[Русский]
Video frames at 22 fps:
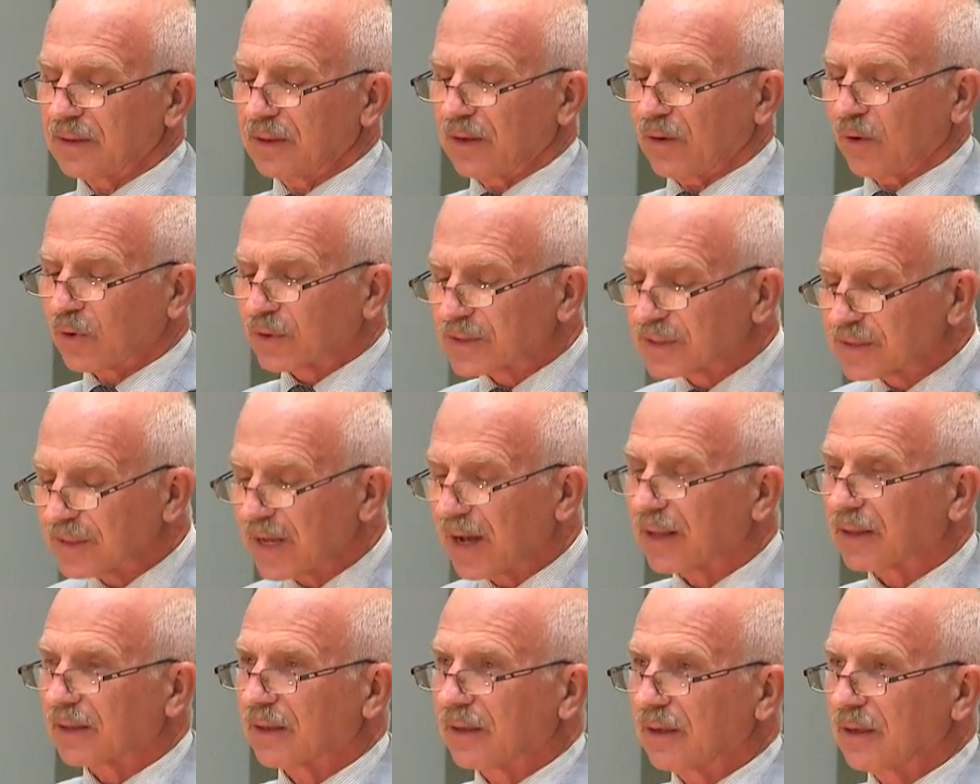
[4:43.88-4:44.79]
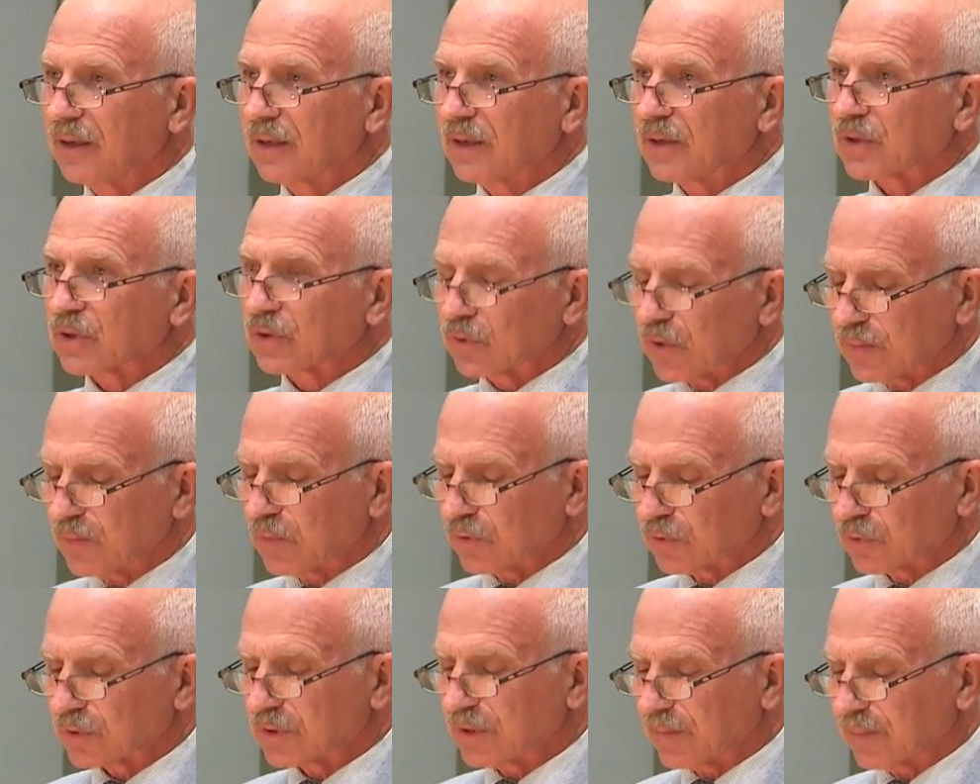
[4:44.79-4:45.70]
Он знал, что ему
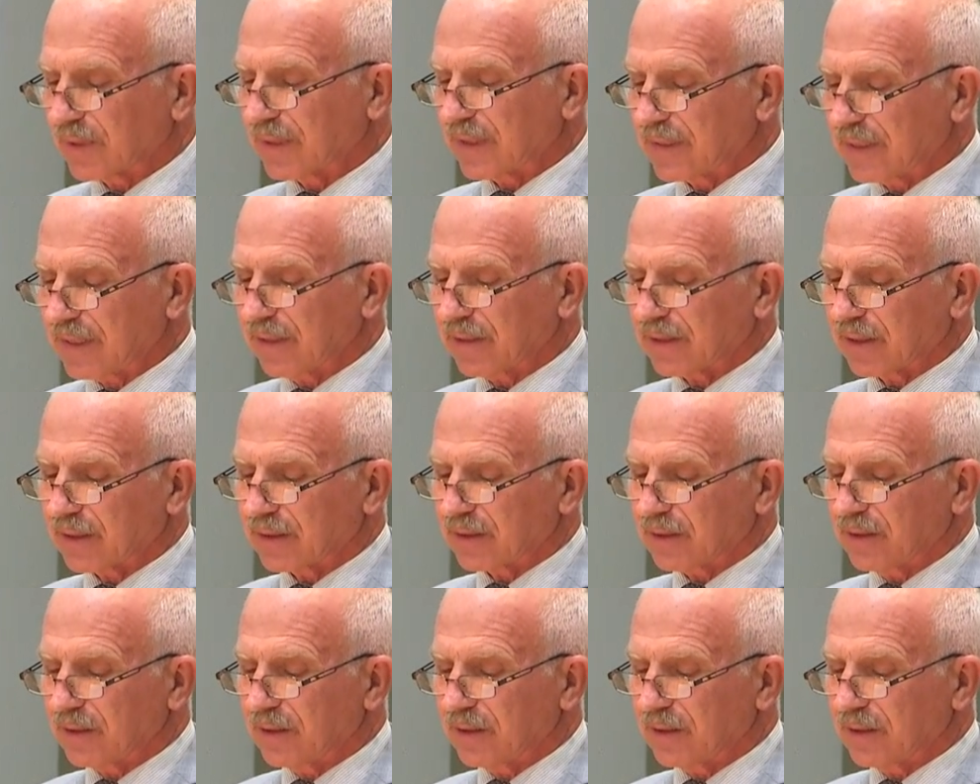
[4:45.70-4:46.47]
нужно было делать.